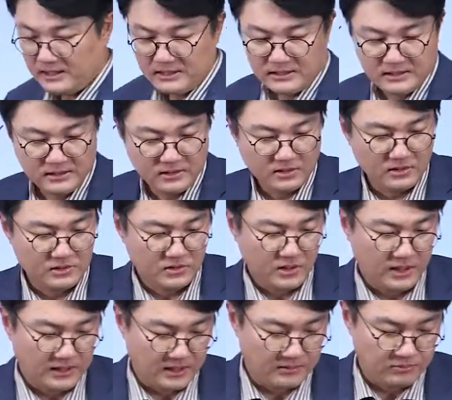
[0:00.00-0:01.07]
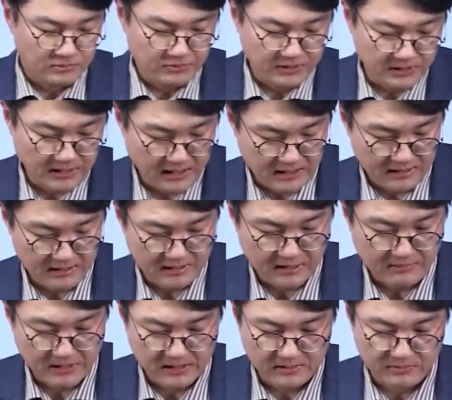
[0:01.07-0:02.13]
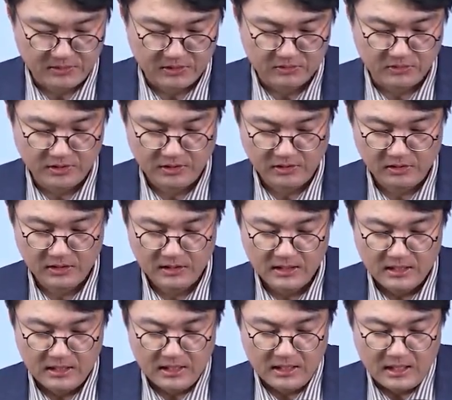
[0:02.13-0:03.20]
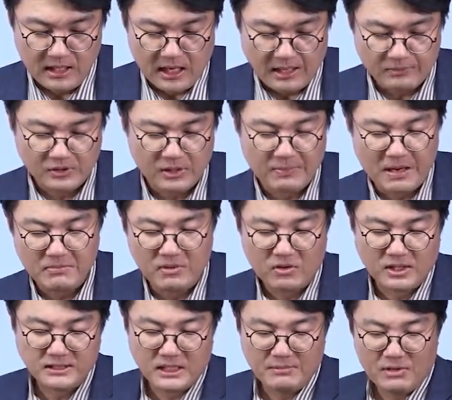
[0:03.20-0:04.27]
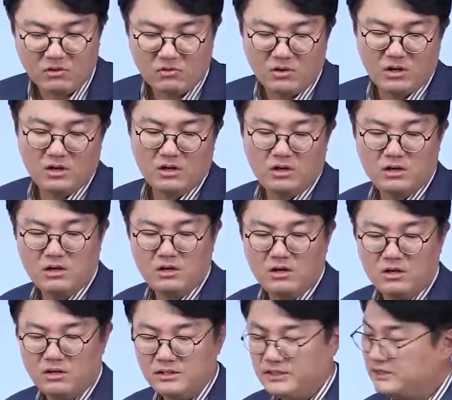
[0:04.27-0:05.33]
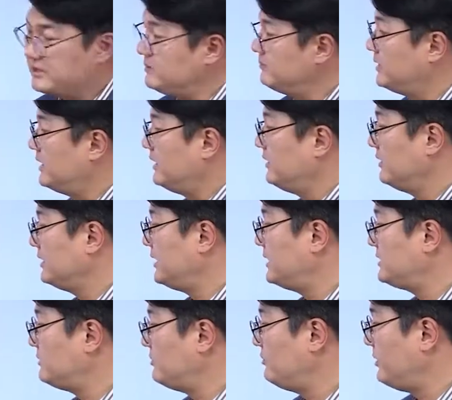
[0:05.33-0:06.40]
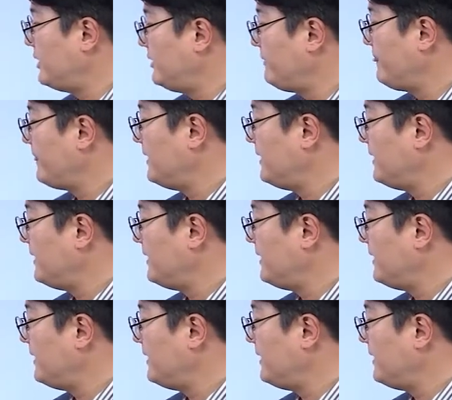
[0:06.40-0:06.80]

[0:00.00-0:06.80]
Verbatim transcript: 신경을 써야 되는 부분이다 이렇게 말씀드리고요. 압수액 방법과 참여권이 있습니다. 여기에서 보면